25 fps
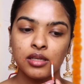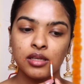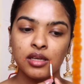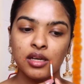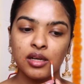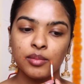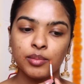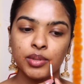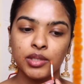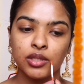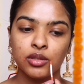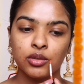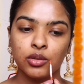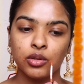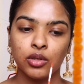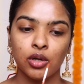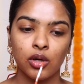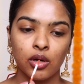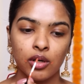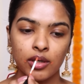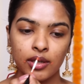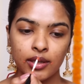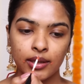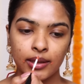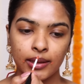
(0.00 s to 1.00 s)
यहाँ पे दो
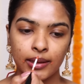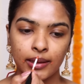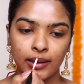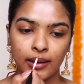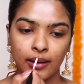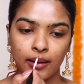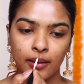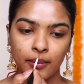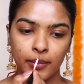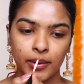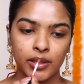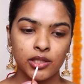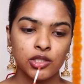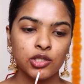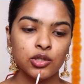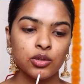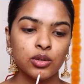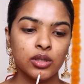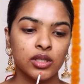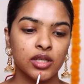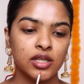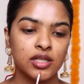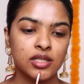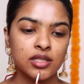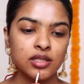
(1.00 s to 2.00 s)
डॉट यहाँ पे
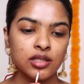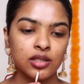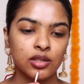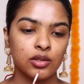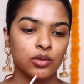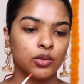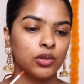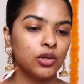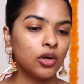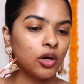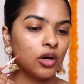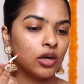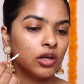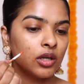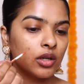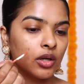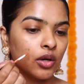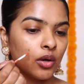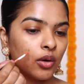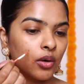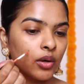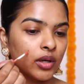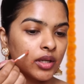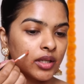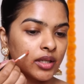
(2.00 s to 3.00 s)
छोटा सा दो
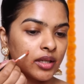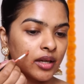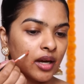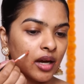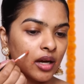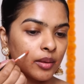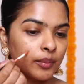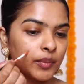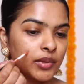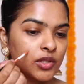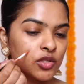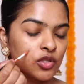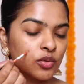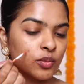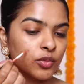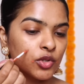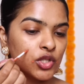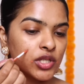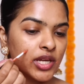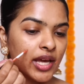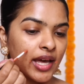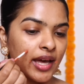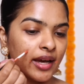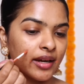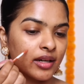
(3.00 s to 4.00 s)
डॉट और यहाँ पे जो
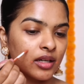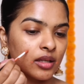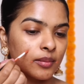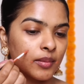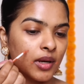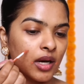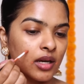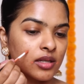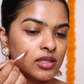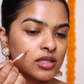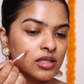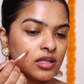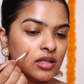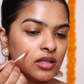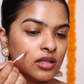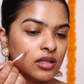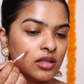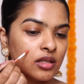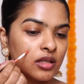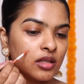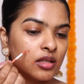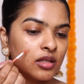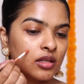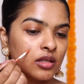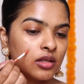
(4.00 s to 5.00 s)
मुझे एक्ने मार्क्स है
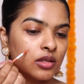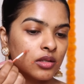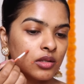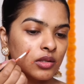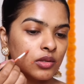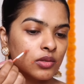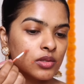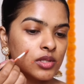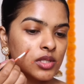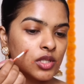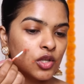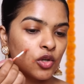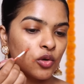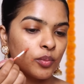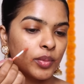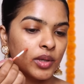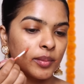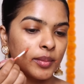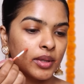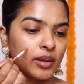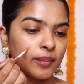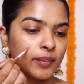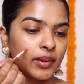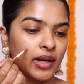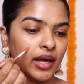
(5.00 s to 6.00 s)
ना उसके ऊपर
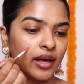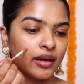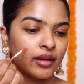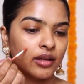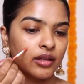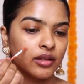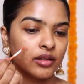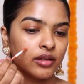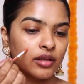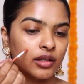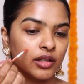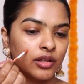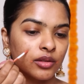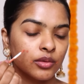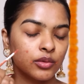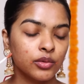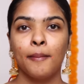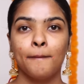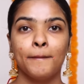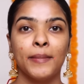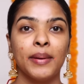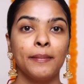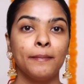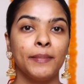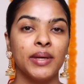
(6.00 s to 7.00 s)
मैं अप्लाई कर रही हूँ
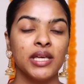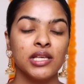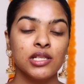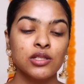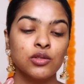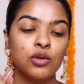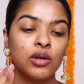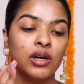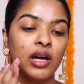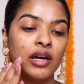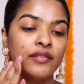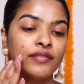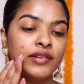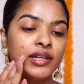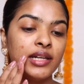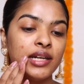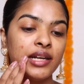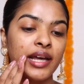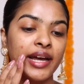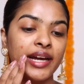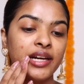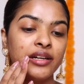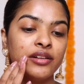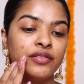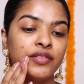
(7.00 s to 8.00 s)
मैं बेस को काफ़ी
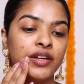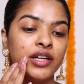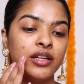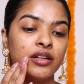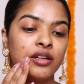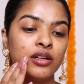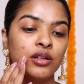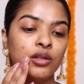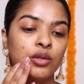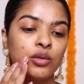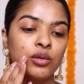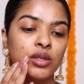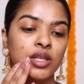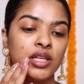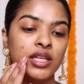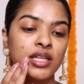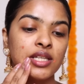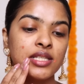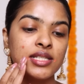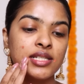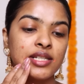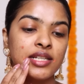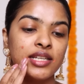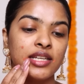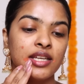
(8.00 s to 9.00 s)
लाइट वेट रखूँगी
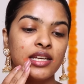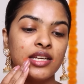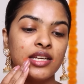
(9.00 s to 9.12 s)
इसलिए